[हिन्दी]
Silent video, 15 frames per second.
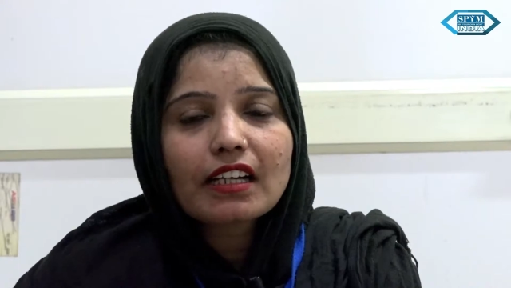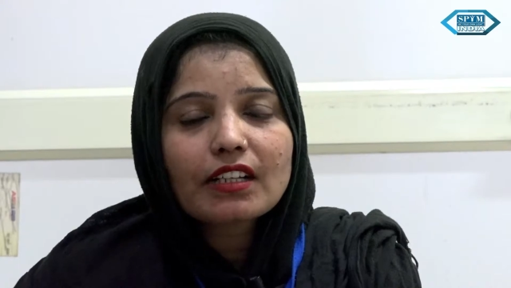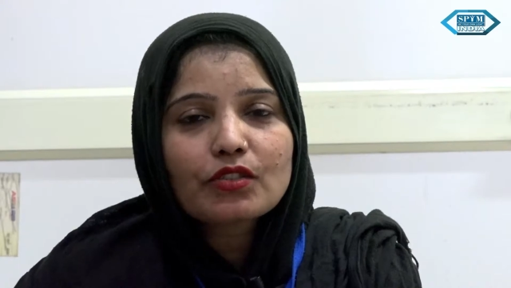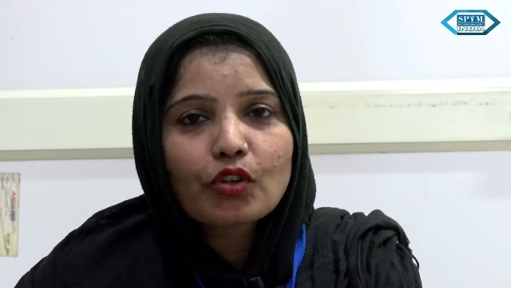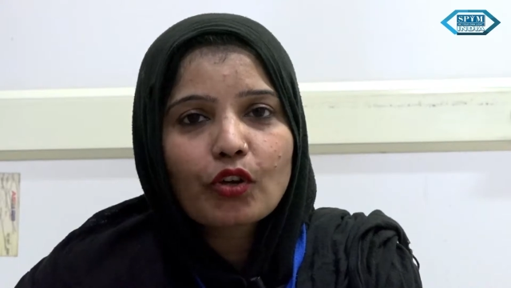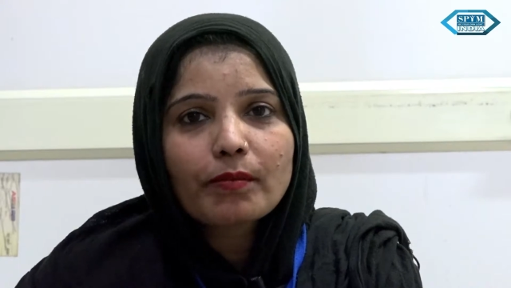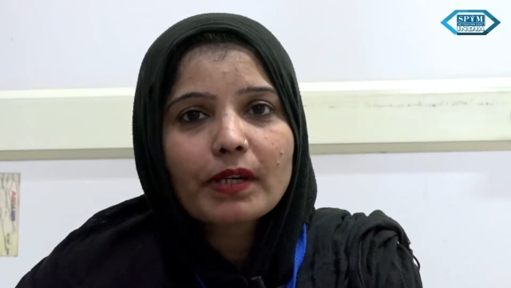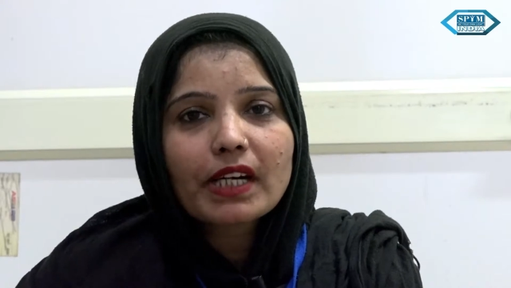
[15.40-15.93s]
का
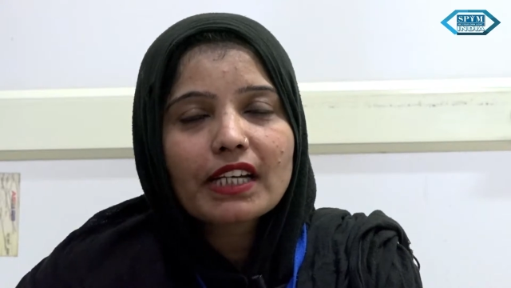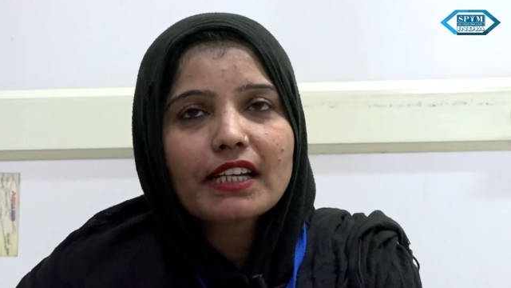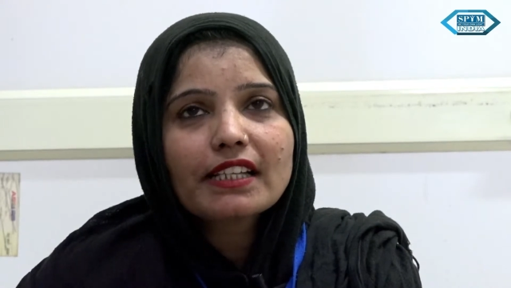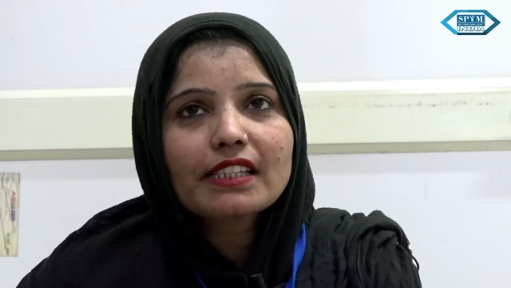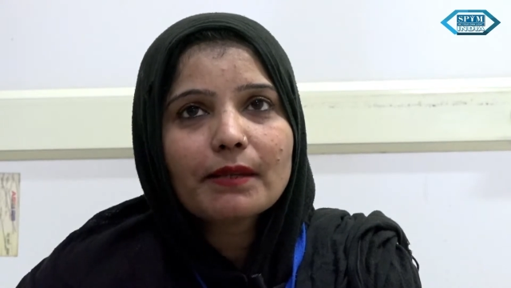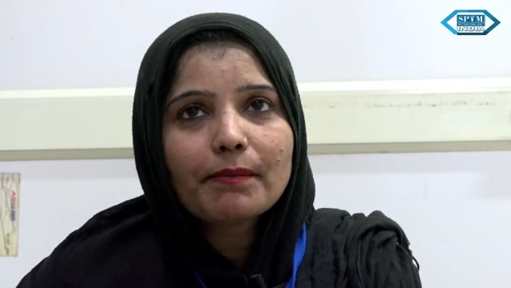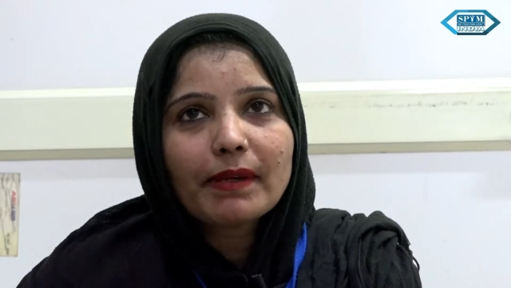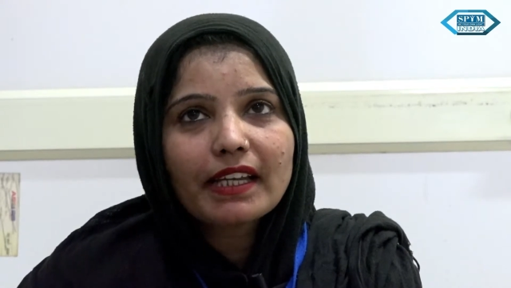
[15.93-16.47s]
जॉब करने
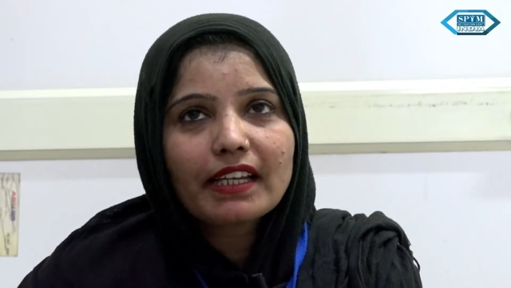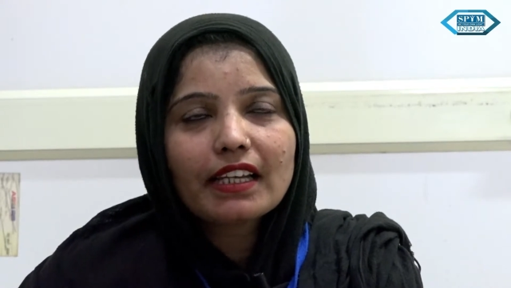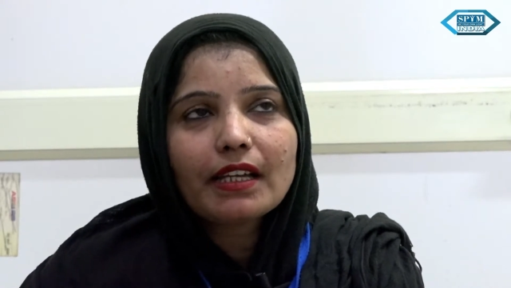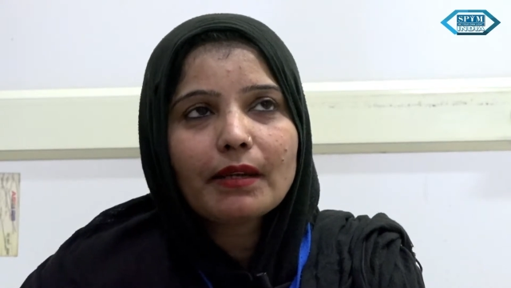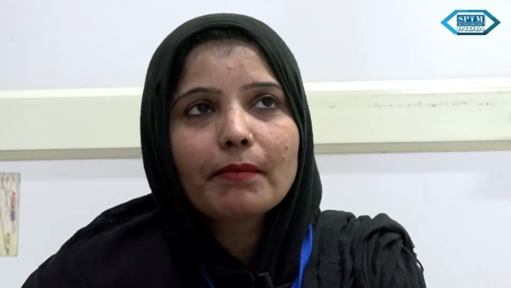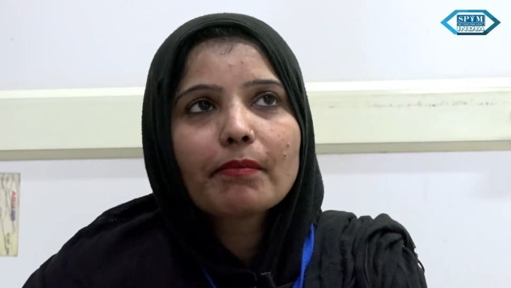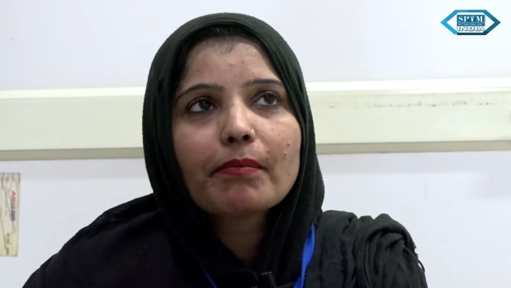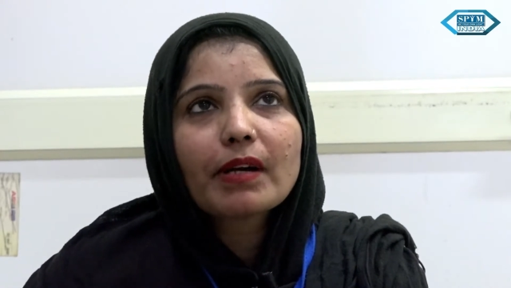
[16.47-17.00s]
से
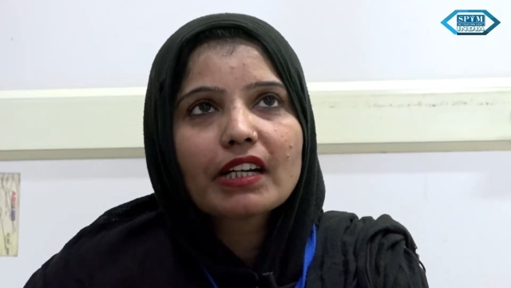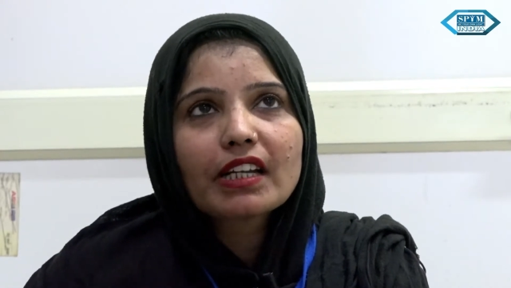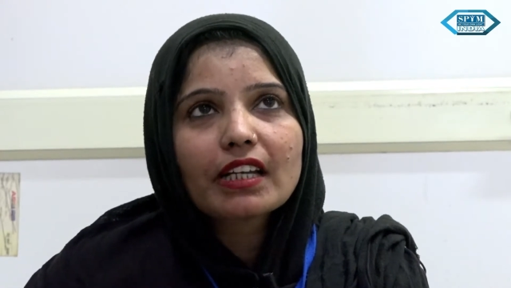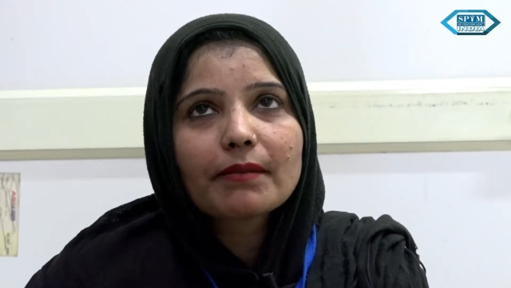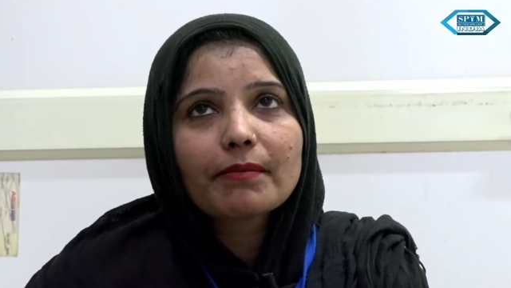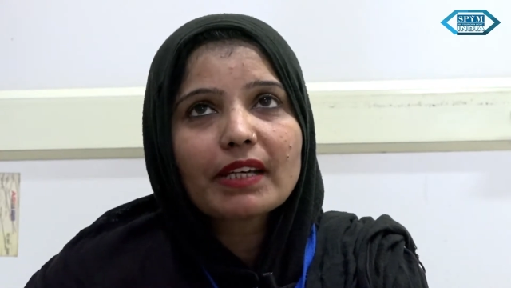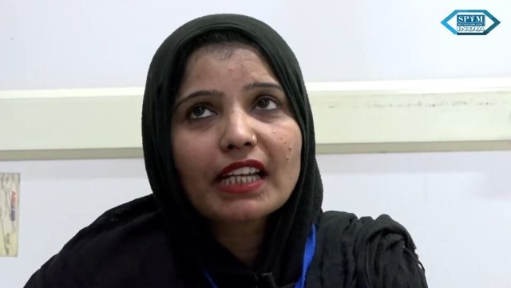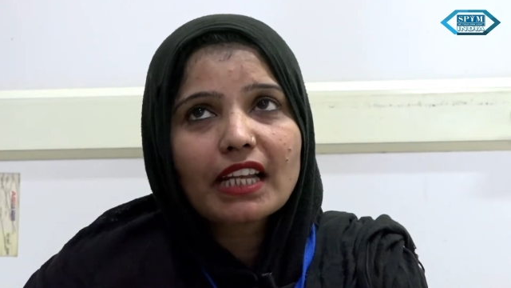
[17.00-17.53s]
पहले
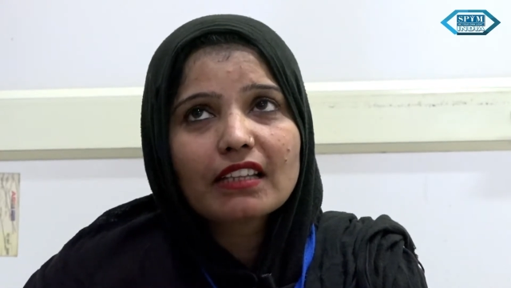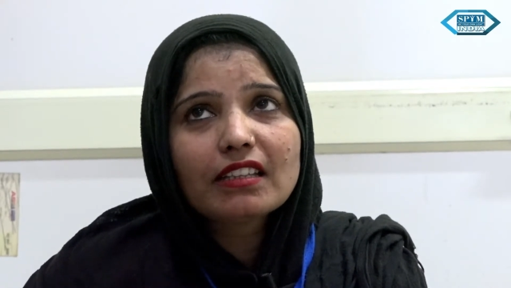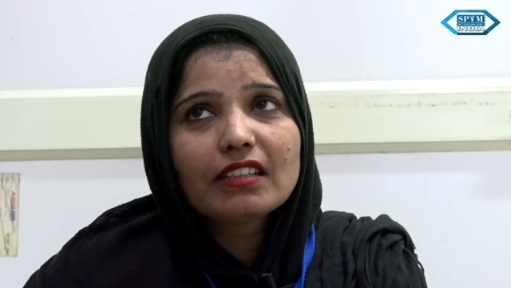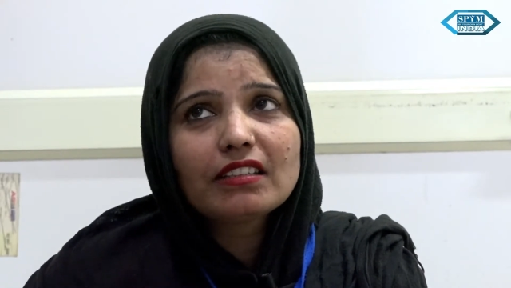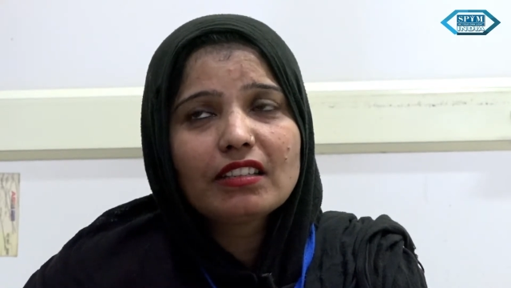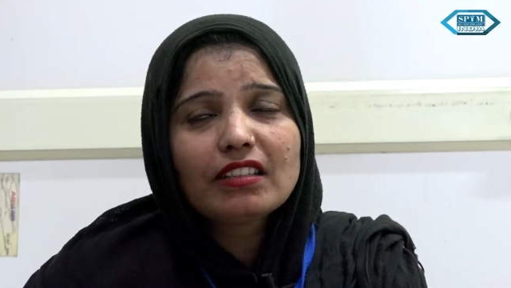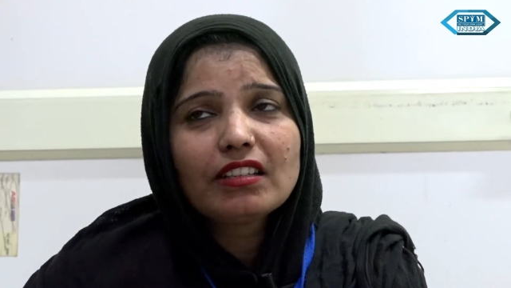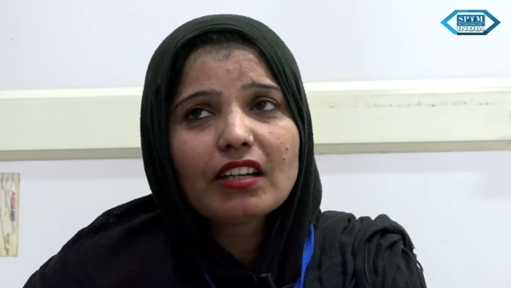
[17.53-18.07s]
पटरी पे रहती
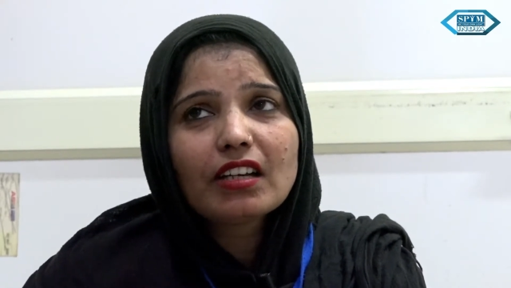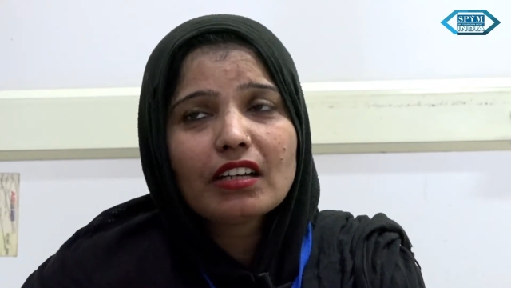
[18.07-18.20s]
थी